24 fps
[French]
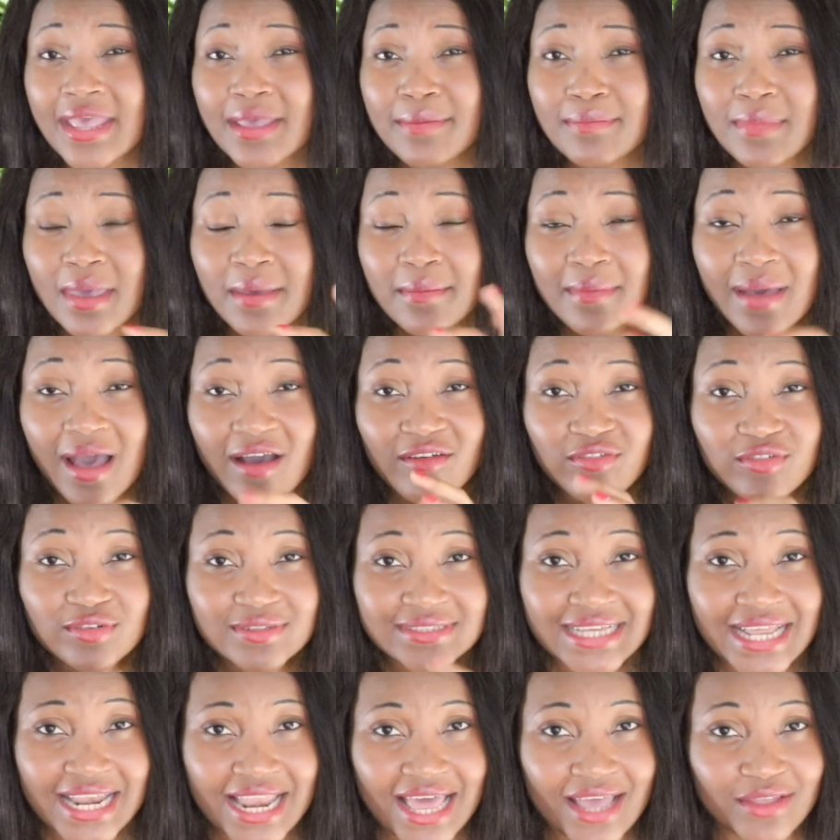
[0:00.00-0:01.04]
et même à vos
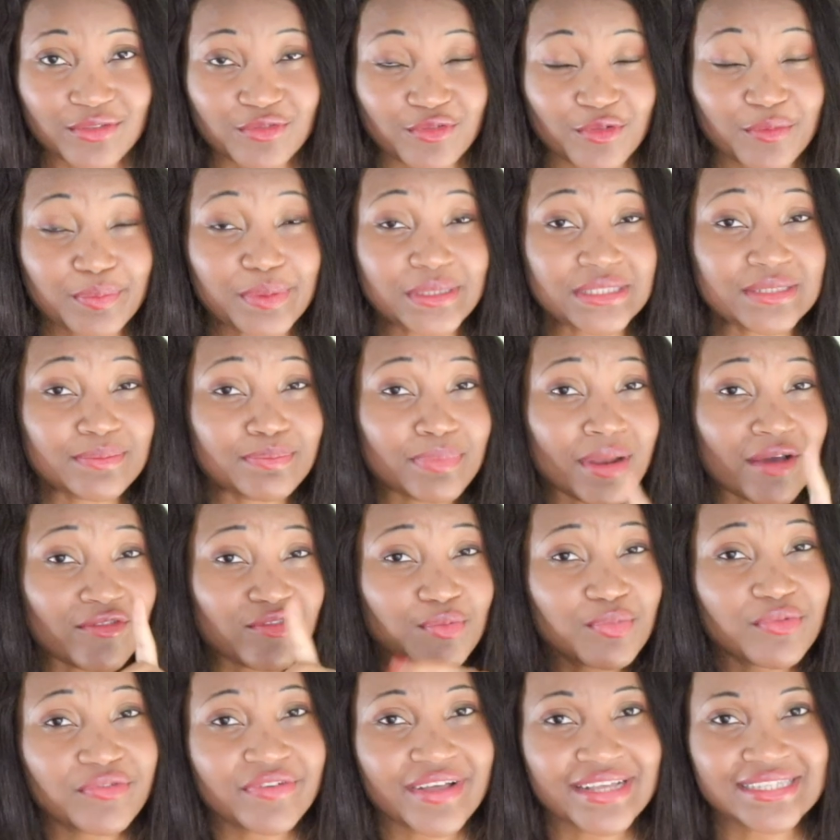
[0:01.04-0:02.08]
salades, vos petits plats.
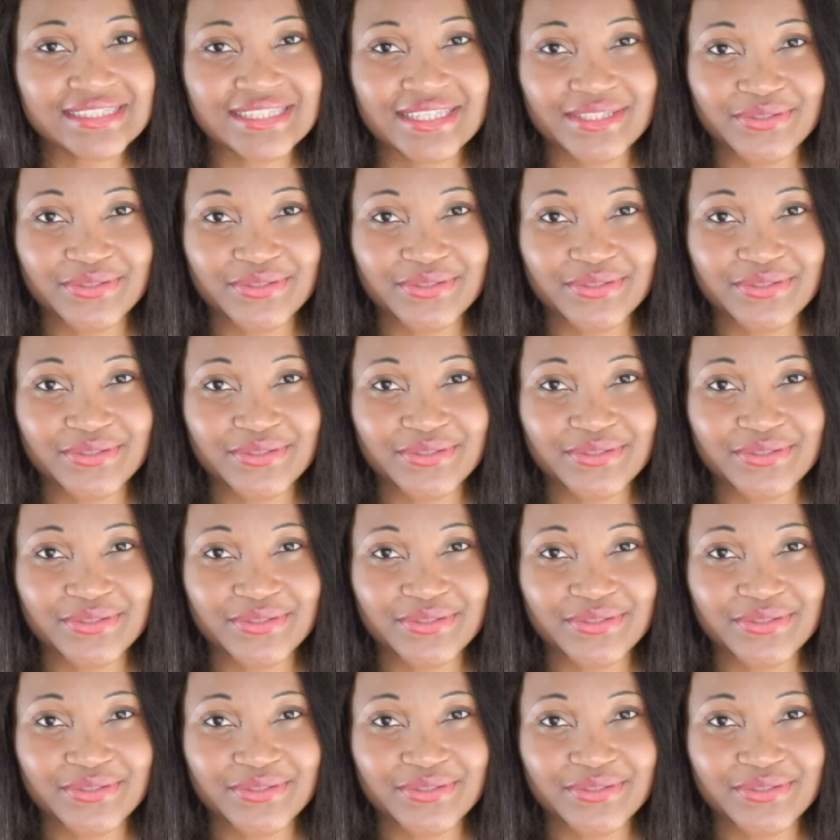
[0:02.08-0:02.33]
Vous pouvez